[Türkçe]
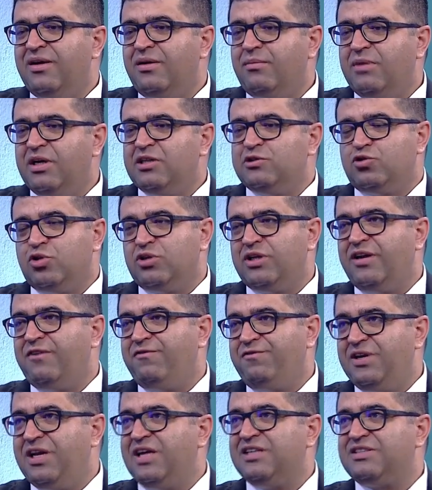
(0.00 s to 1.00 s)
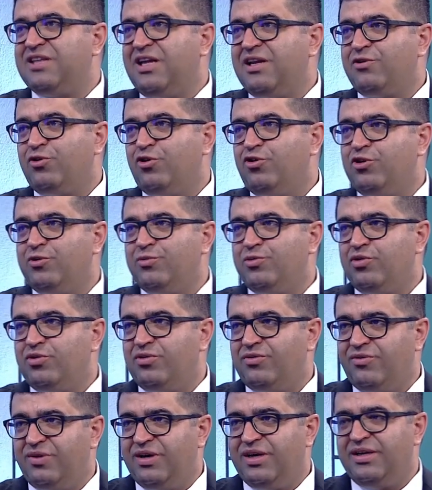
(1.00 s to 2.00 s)
ben sodanın finansal
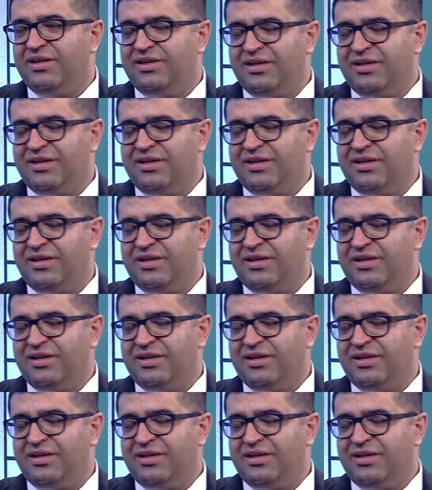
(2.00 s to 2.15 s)
görünümünün ve